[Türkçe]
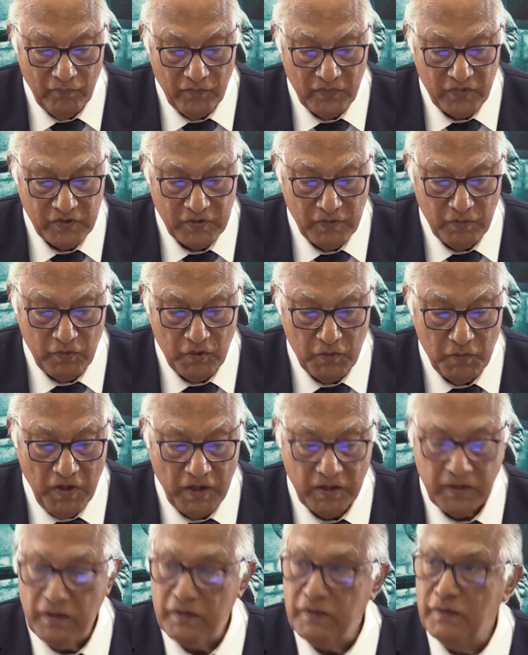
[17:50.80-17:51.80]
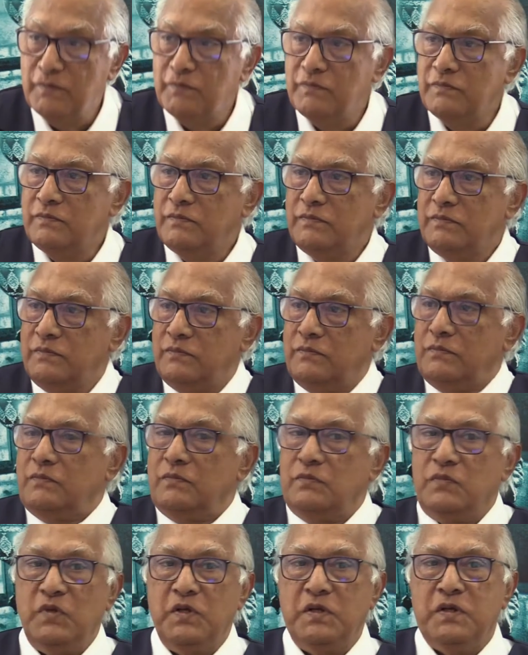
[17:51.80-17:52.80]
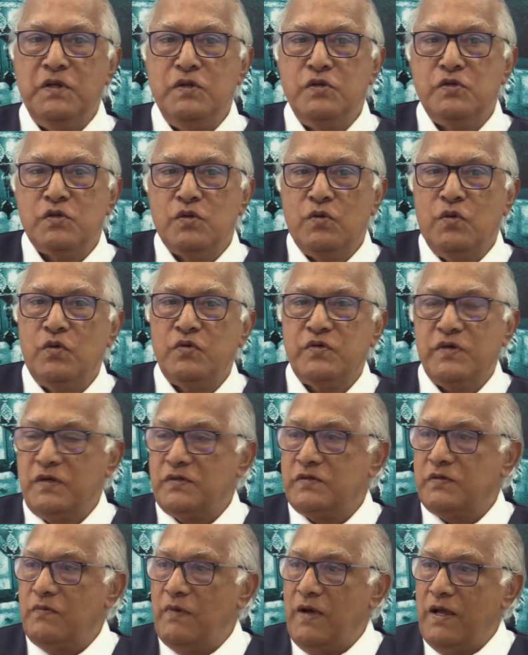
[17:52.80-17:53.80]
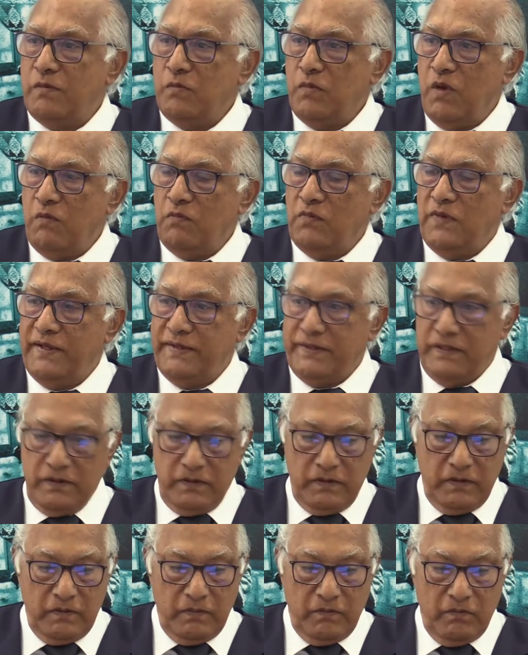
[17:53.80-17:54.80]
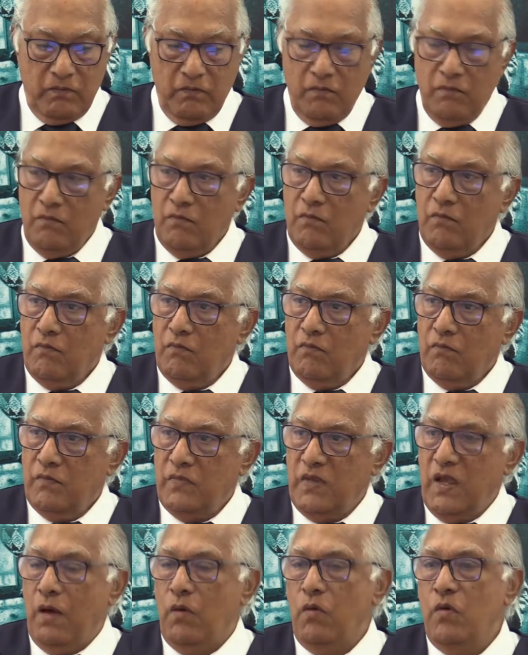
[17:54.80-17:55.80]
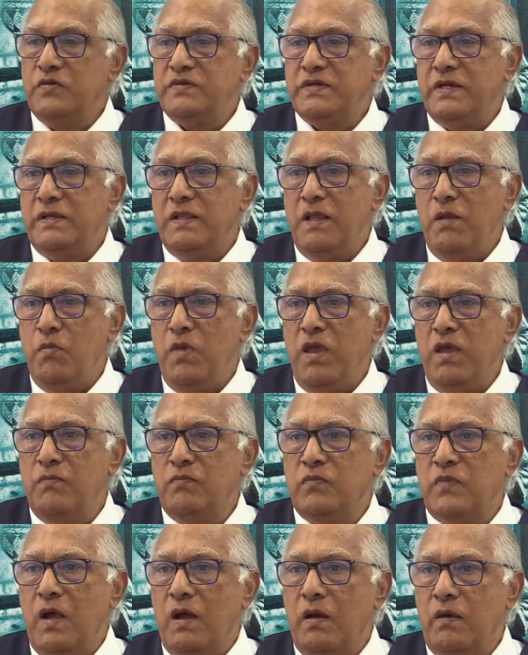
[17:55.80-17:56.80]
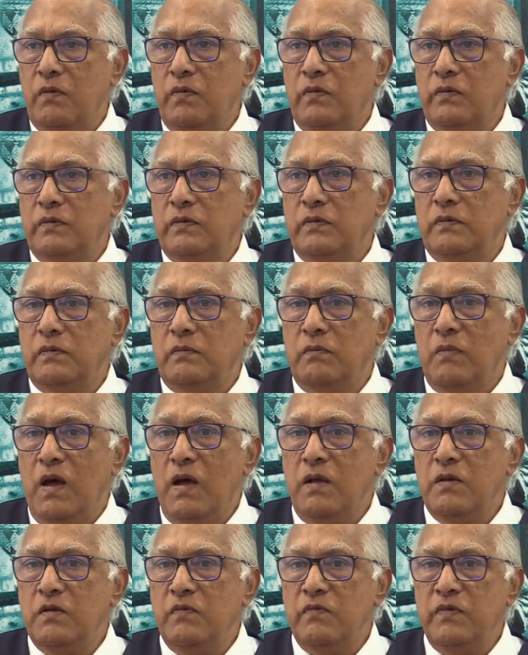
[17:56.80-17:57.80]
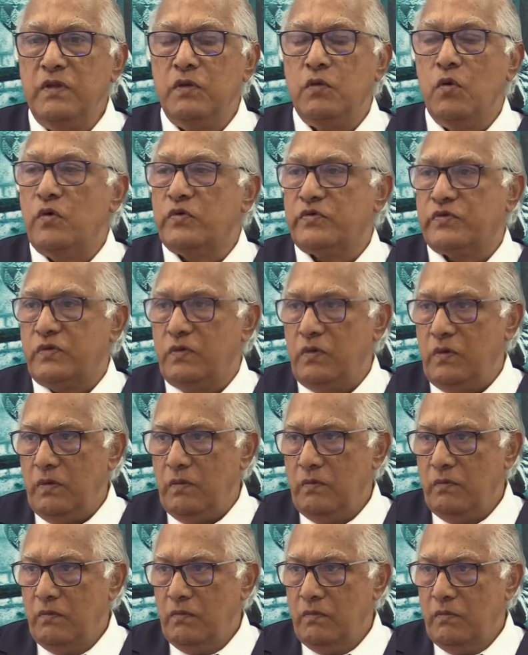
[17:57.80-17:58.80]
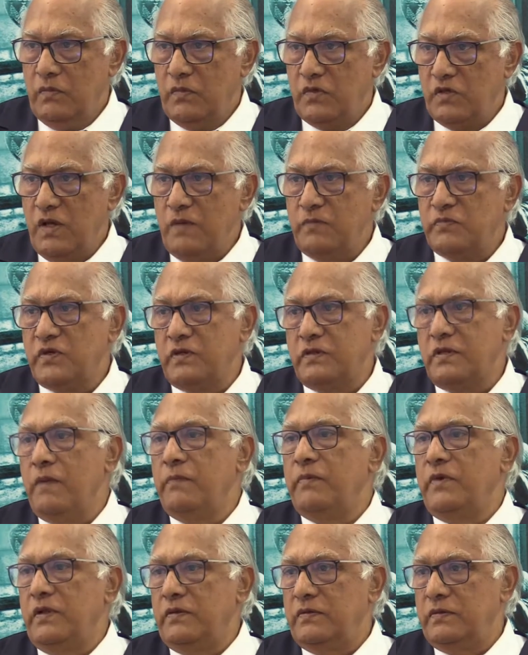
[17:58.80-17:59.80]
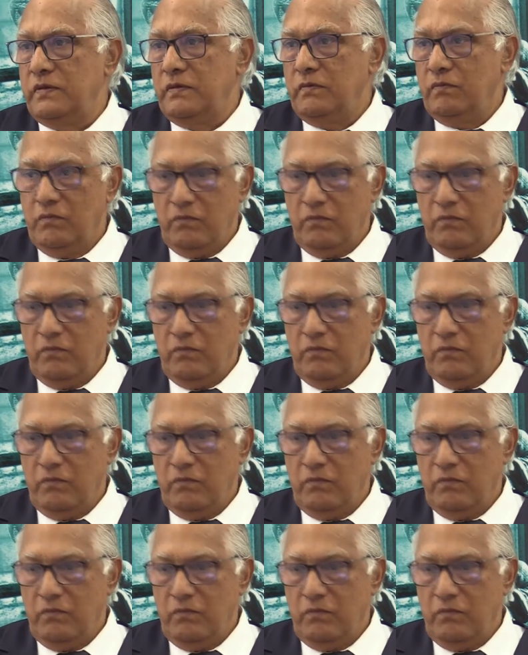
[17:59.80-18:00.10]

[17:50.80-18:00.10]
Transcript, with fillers: Şimdi bakalım ikinci hocası var Mevlana'nın. Ya hoca demeyeyim de onun manevi dostu Şems-i Tebrizi.